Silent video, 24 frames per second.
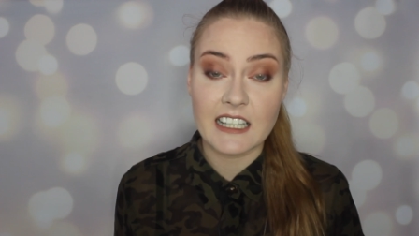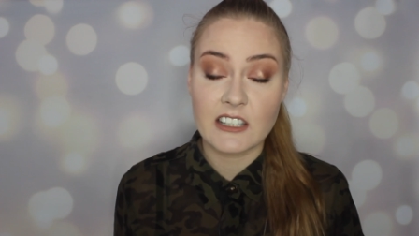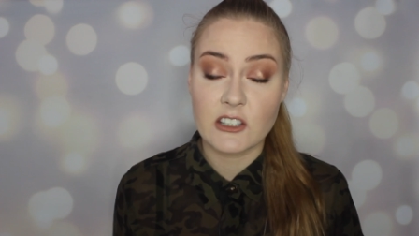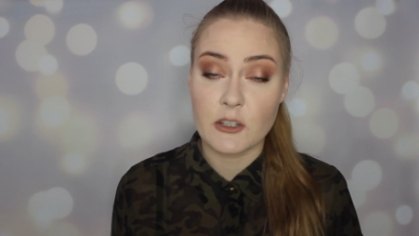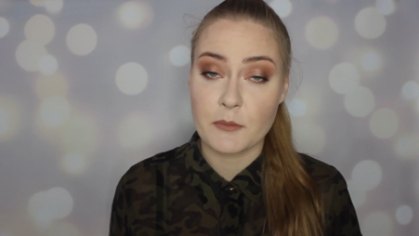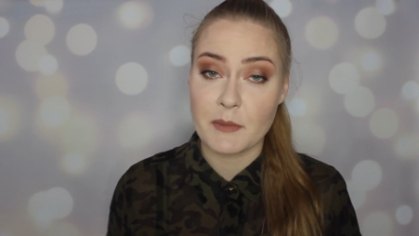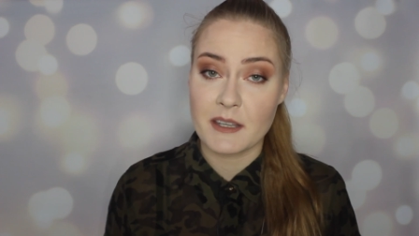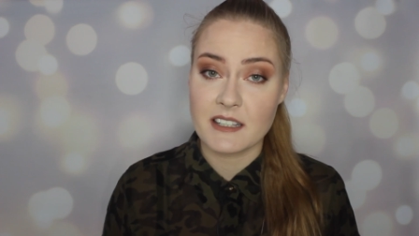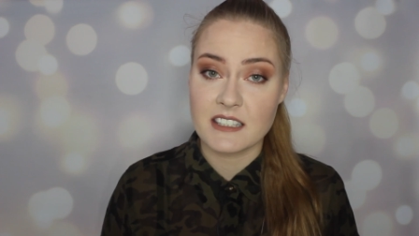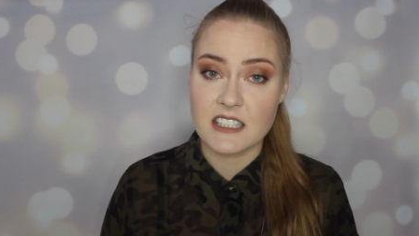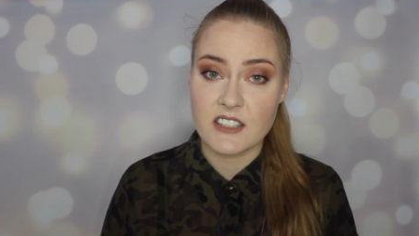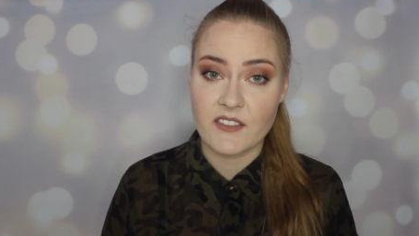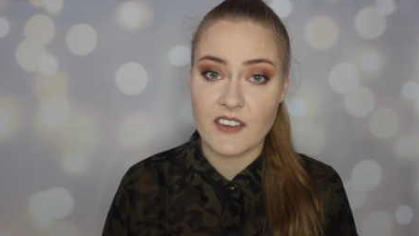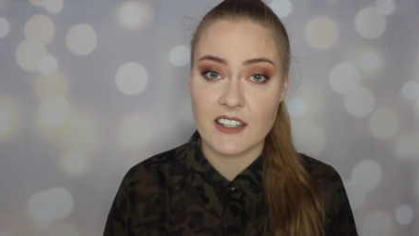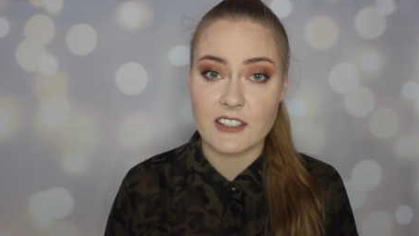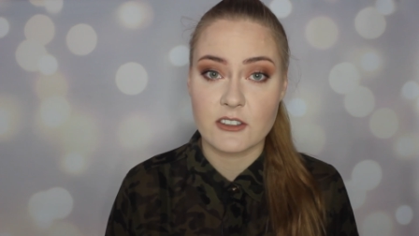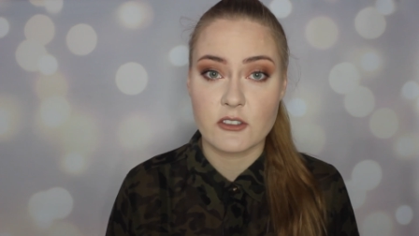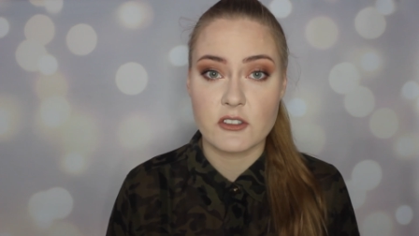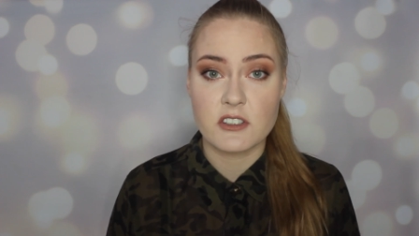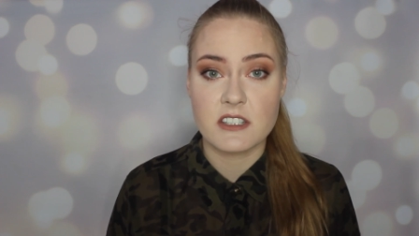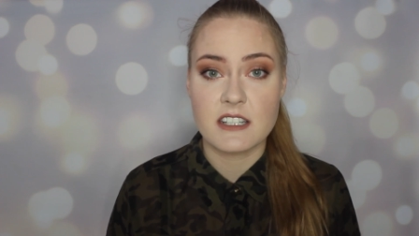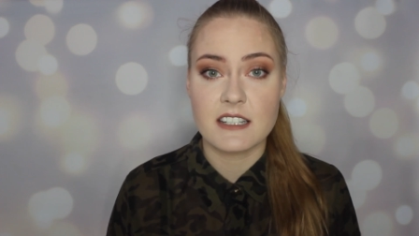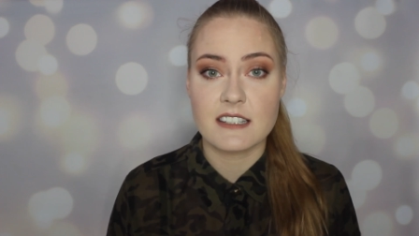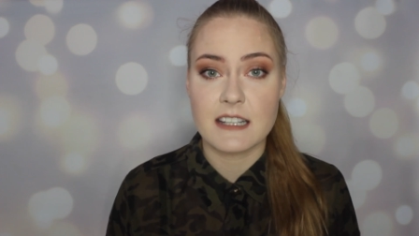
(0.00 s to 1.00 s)
natomiast
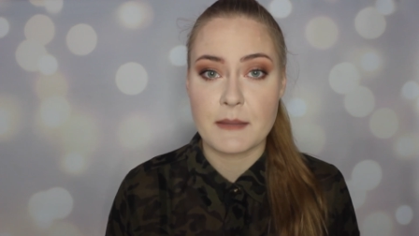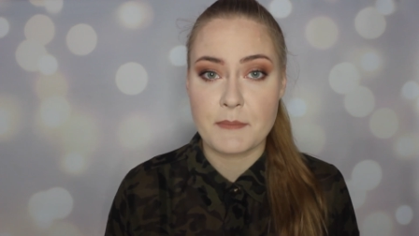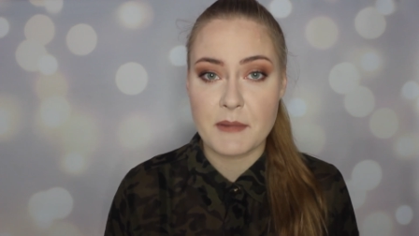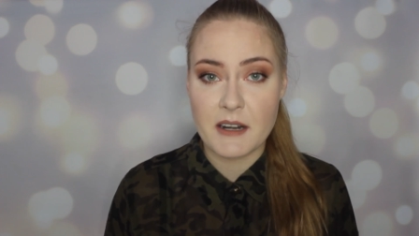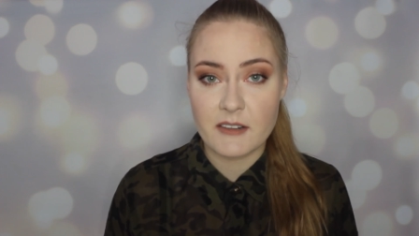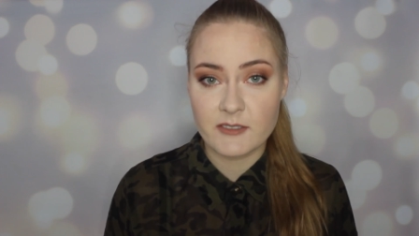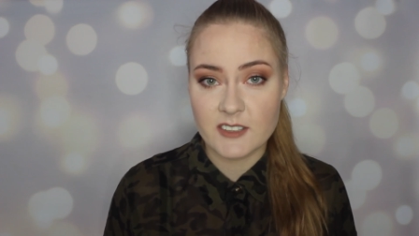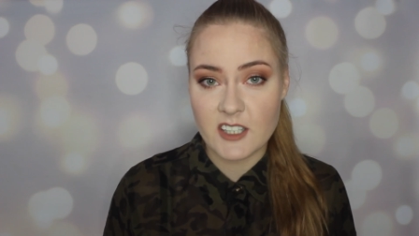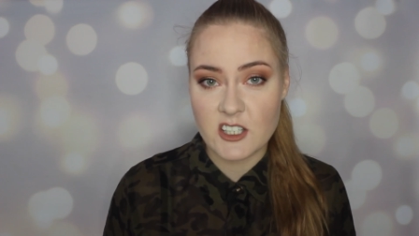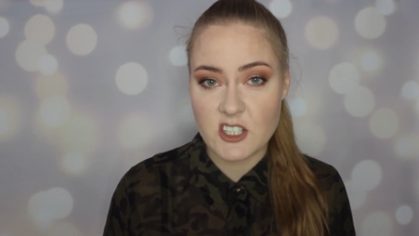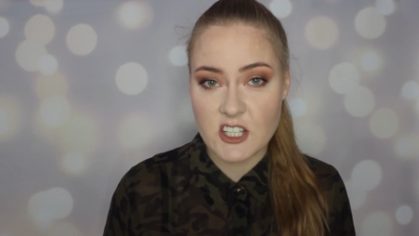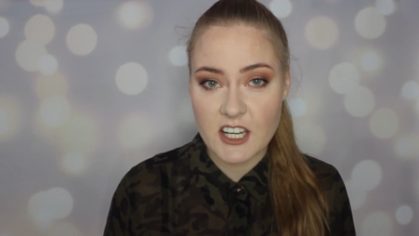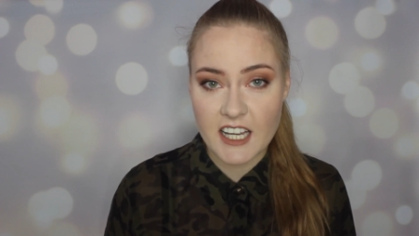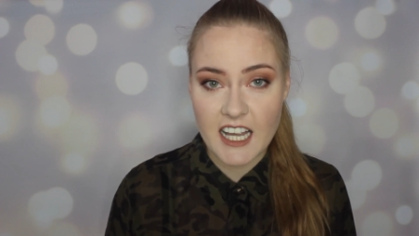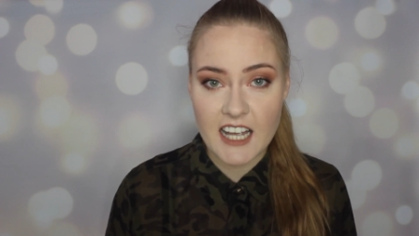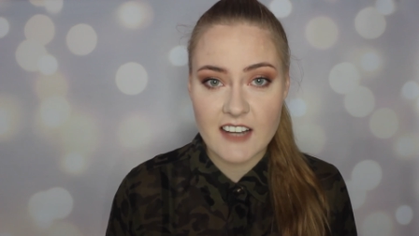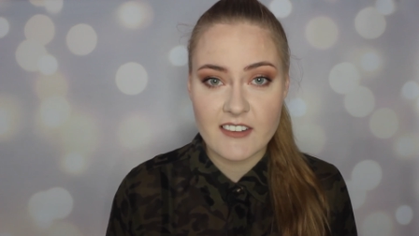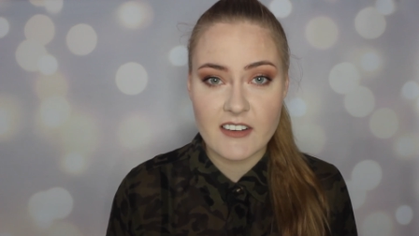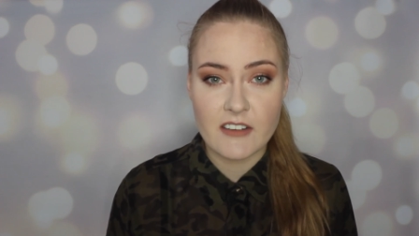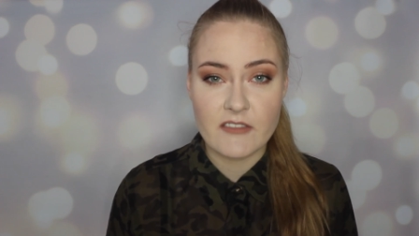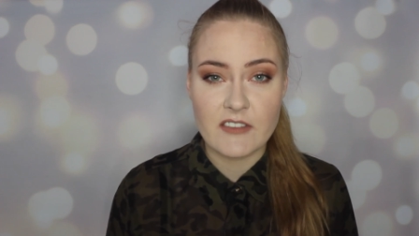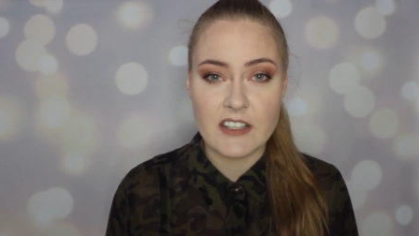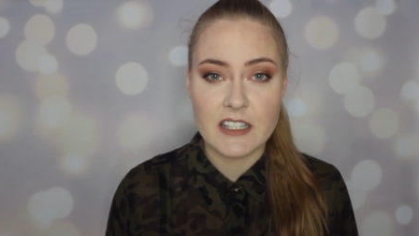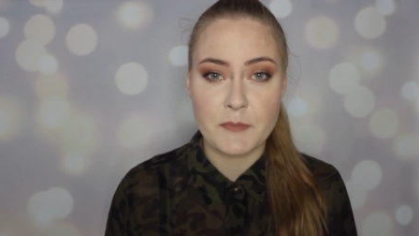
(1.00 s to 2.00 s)
zawartość jest naprawdę
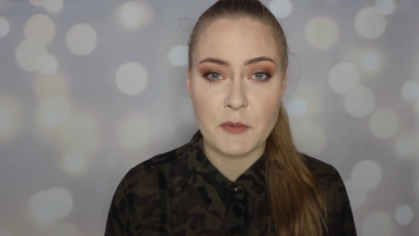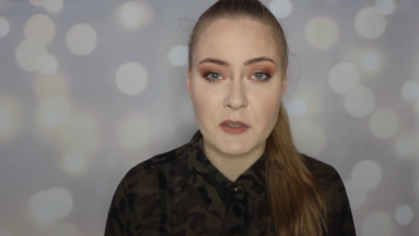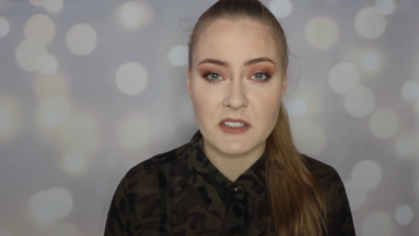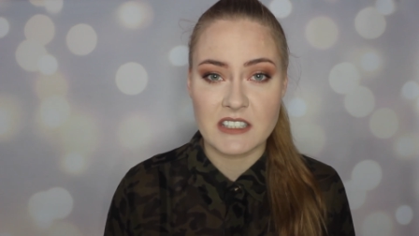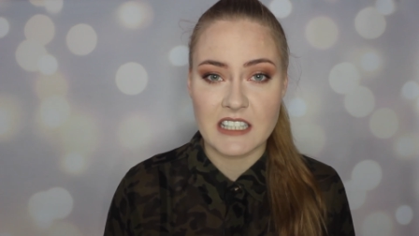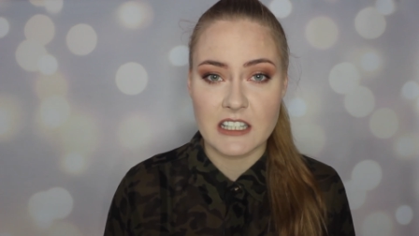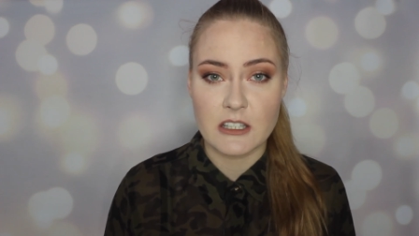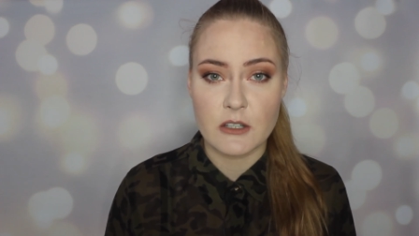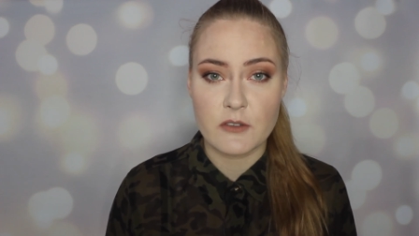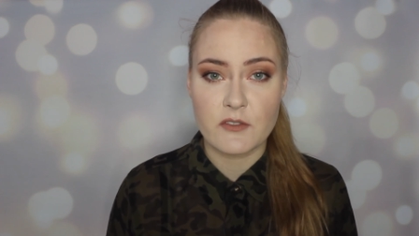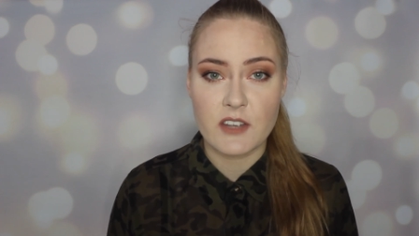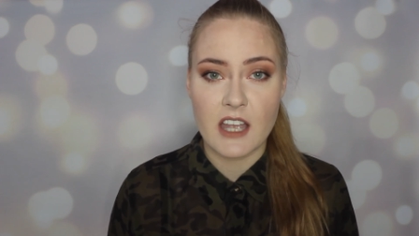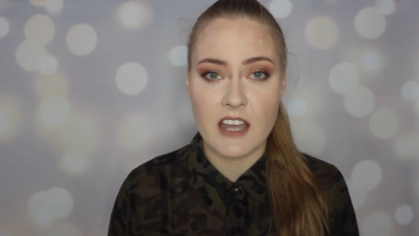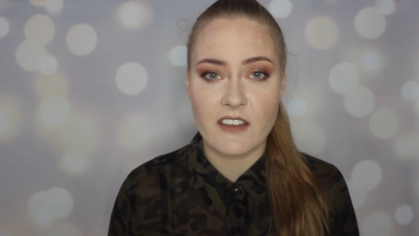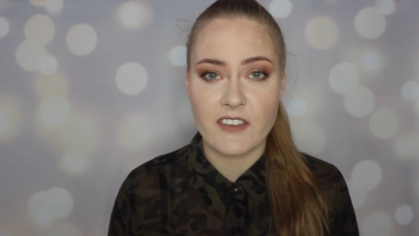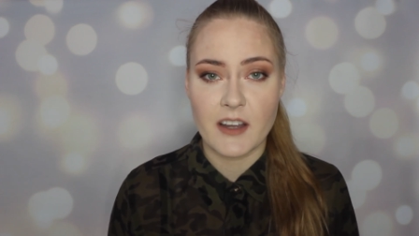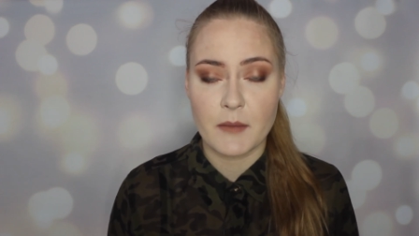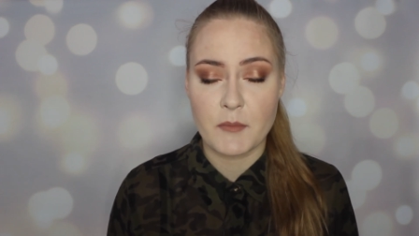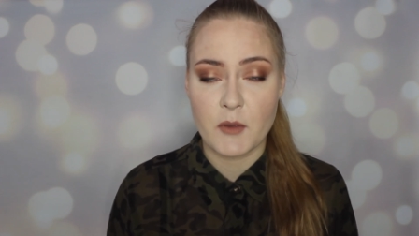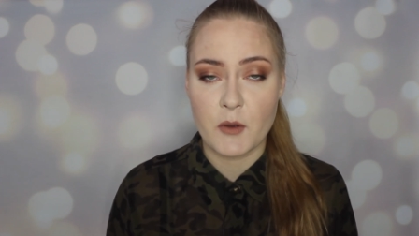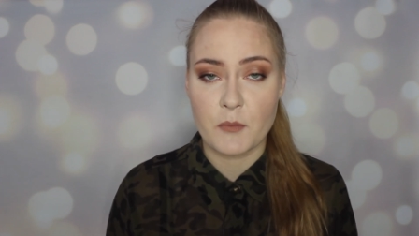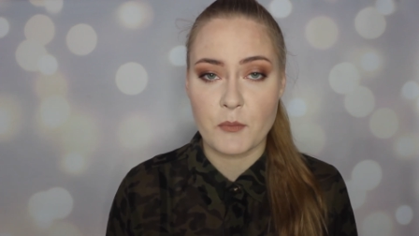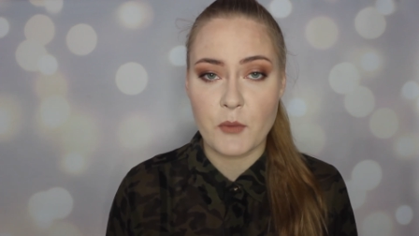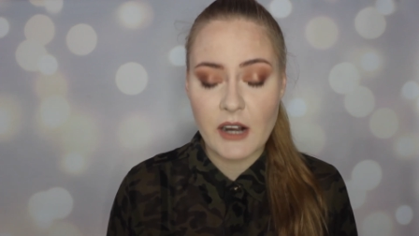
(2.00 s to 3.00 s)
ciekawa, więc postanowiłam
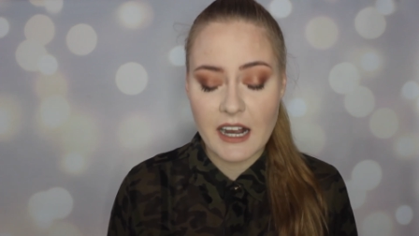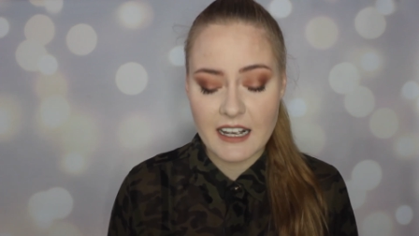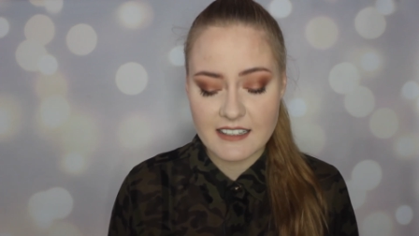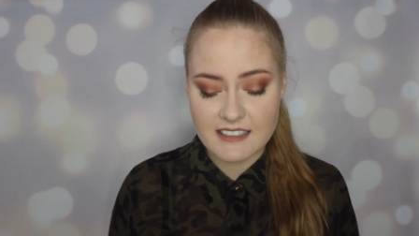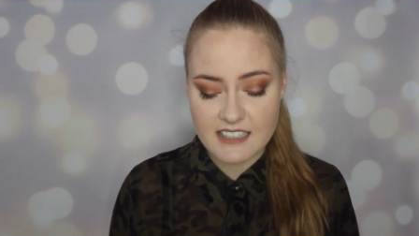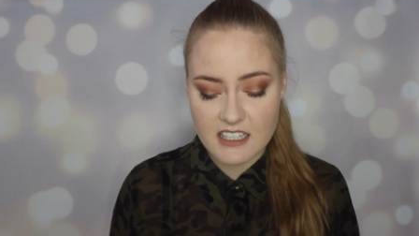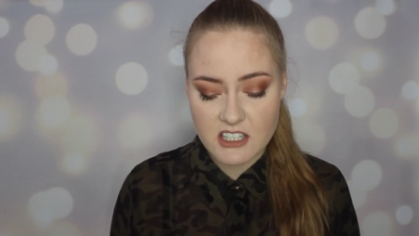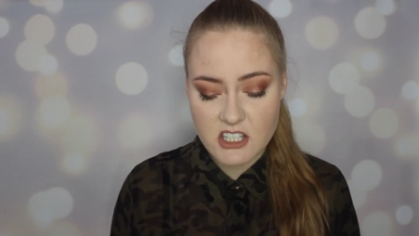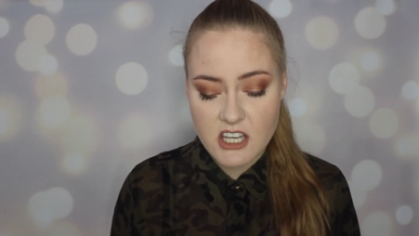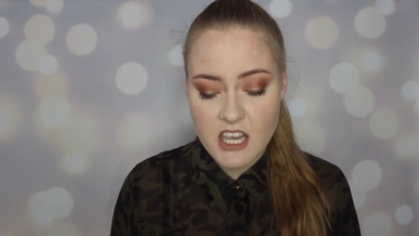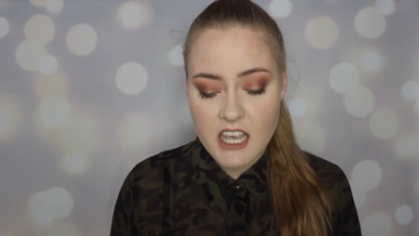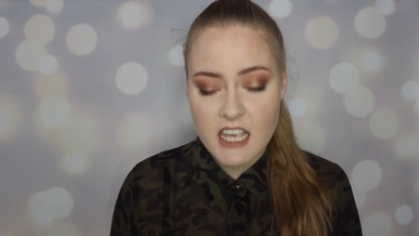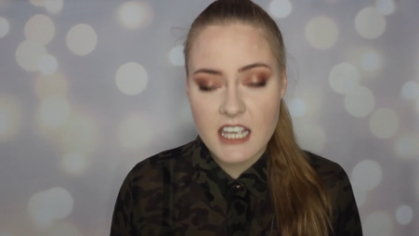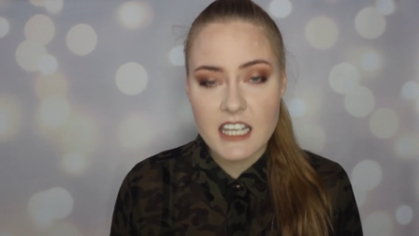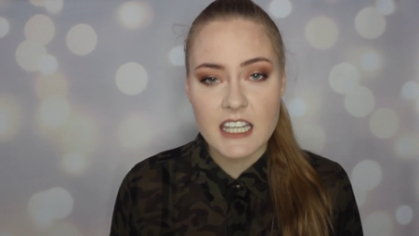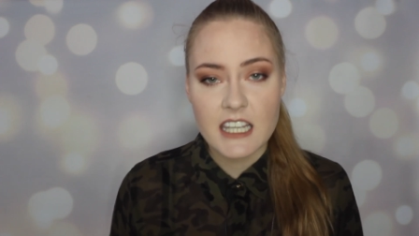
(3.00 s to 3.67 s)
Wam ją pokazać